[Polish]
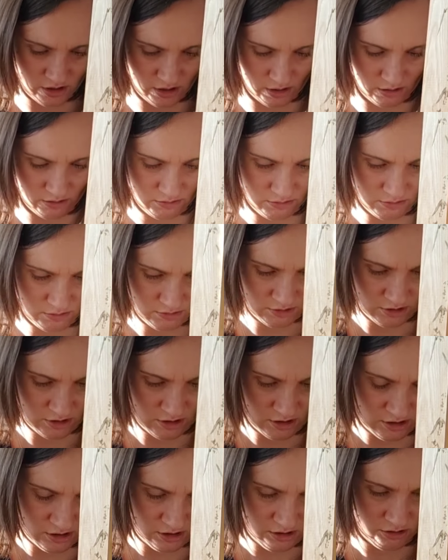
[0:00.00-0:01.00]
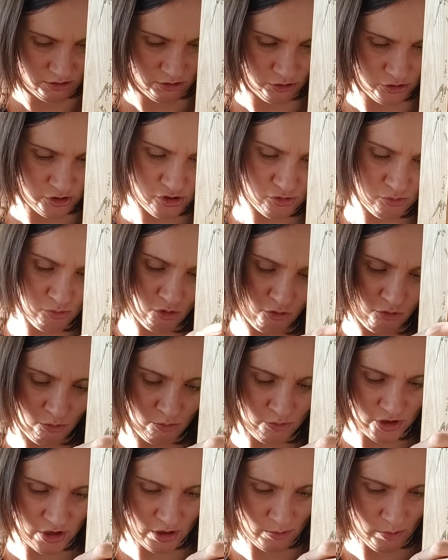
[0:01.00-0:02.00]
się. Chociaż
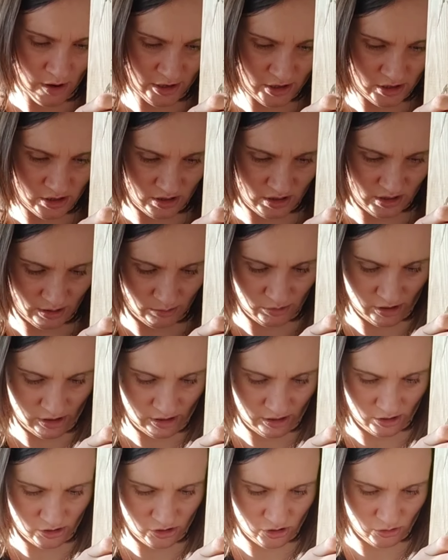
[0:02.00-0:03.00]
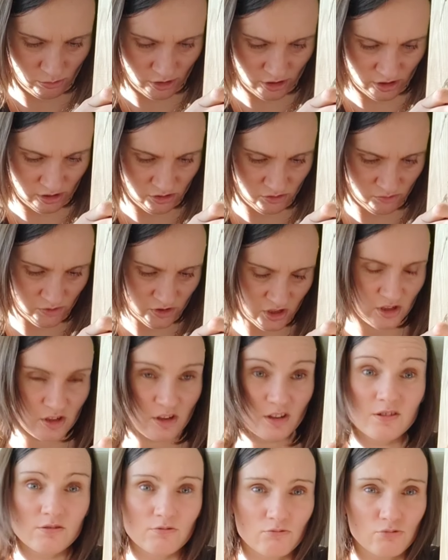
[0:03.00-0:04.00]
mogłoby się bardziej stabilnie trzymać. Też wiecie,
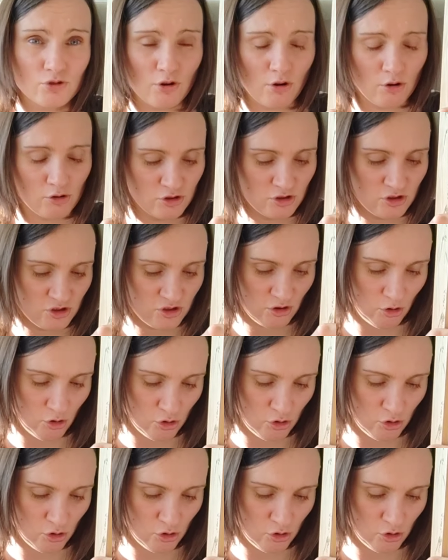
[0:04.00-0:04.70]
nie chcę uszkodzić